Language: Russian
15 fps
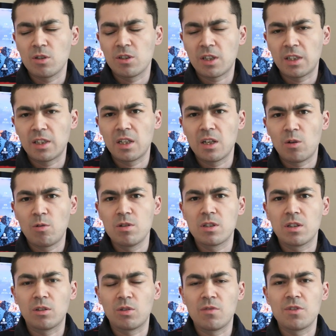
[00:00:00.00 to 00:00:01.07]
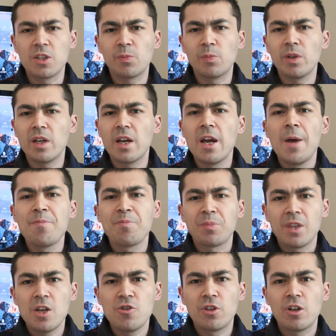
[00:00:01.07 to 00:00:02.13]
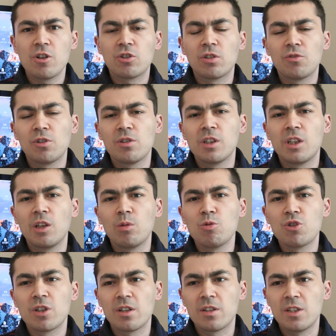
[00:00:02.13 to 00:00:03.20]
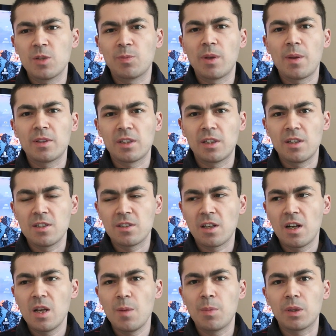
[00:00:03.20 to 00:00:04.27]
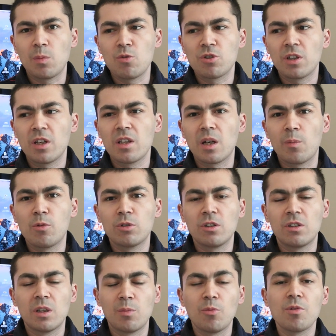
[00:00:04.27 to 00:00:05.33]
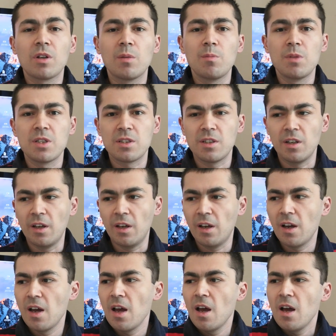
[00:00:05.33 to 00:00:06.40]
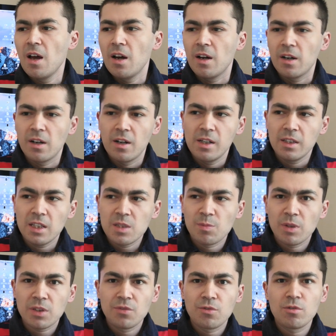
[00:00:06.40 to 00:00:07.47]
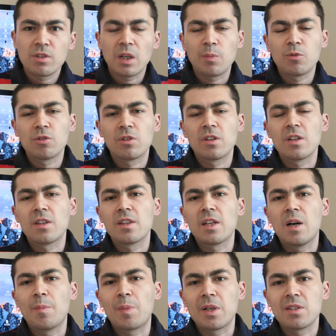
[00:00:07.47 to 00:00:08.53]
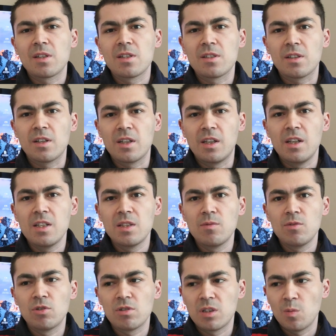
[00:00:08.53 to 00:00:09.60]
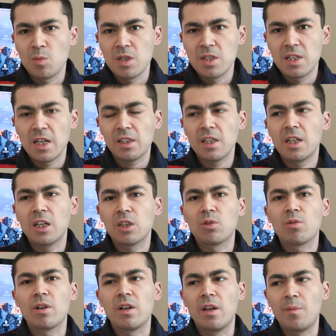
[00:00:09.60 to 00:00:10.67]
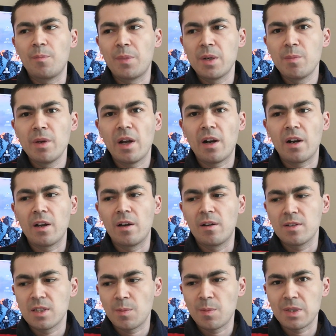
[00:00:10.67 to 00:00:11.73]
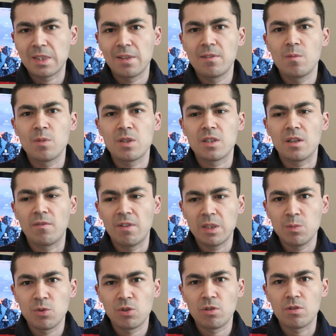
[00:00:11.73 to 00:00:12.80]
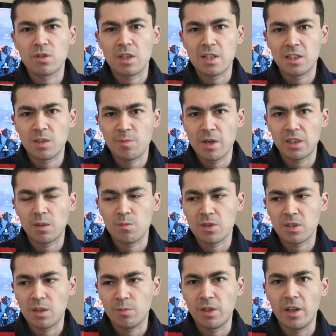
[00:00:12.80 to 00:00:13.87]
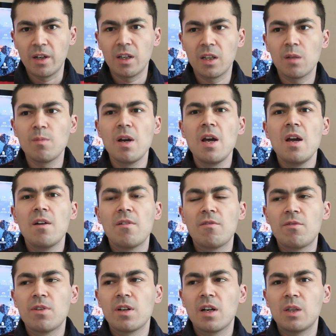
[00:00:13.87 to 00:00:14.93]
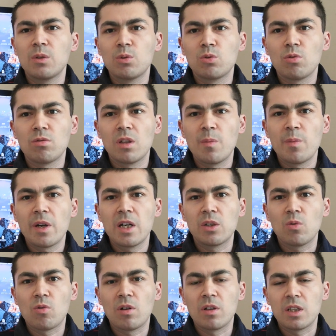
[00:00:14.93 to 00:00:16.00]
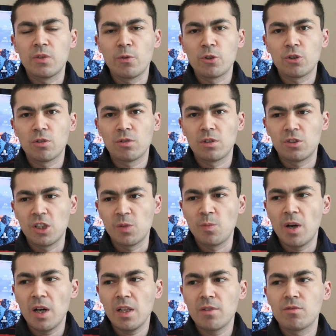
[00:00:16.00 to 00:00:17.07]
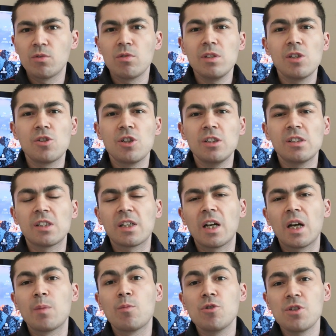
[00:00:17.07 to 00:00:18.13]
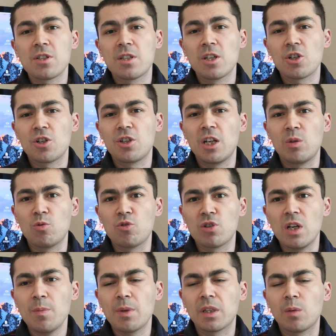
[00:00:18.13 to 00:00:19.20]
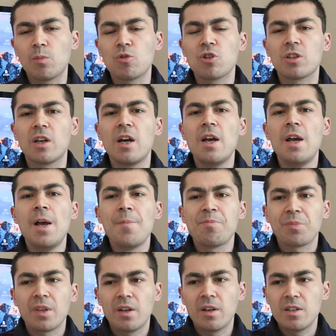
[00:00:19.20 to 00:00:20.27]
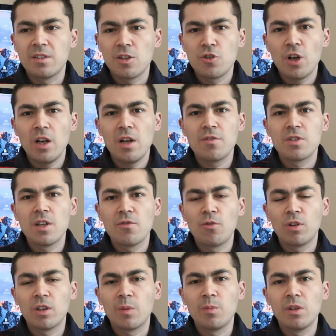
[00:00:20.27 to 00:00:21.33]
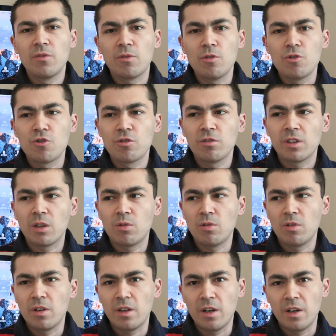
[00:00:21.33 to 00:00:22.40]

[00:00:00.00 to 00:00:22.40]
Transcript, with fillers: то есть сканер находится в дисплее, я считаю, что все-таки лучше дисплей на задней стороне, потому что они работают намного быстрее. Э, этот смартфон работает на процессоре Kirin 970, который примерно сопоставим с 835 Snapdragon. В Antutu он набирает около 200 тысяч баллов, но, если честно, такая мощность даже не нужна, потому что а изначально в телефоне был включен такой